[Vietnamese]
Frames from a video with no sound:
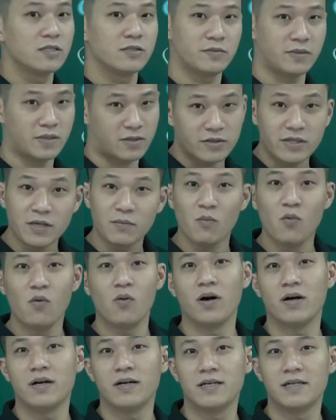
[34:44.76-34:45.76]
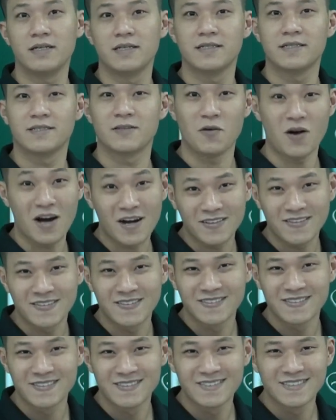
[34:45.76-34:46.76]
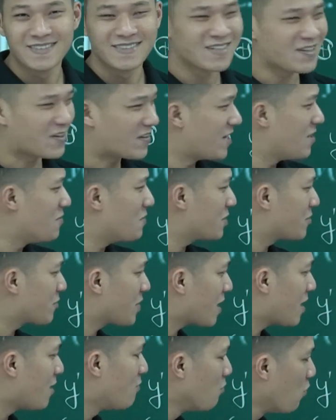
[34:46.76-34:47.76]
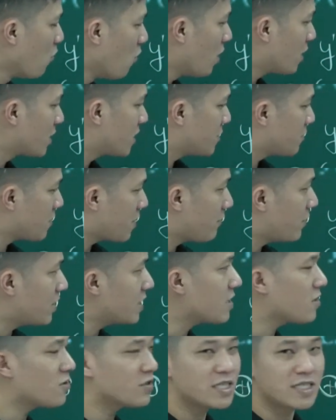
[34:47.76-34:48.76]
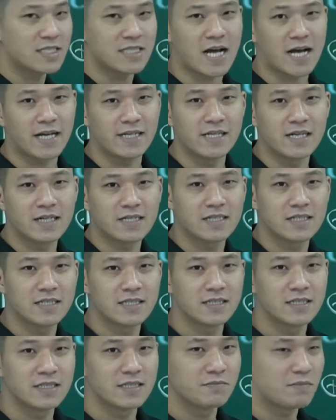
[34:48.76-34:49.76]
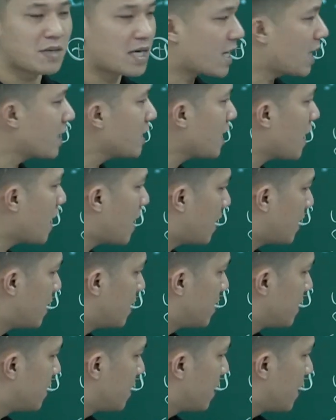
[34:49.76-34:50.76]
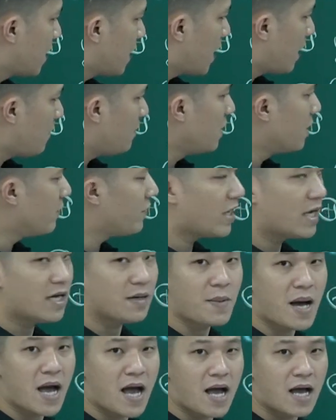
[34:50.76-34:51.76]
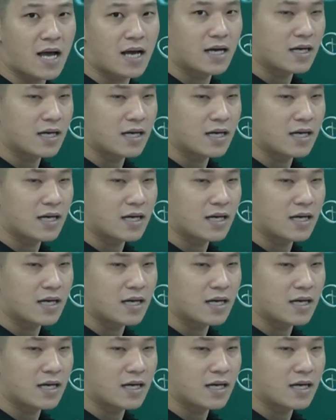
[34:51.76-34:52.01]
Chúng ta có thể mua Đúng không? Còn nếu mà chúng ta không mua thì chúng ta vẫn có thể giải được Bằng cách là em đưa về hệ 3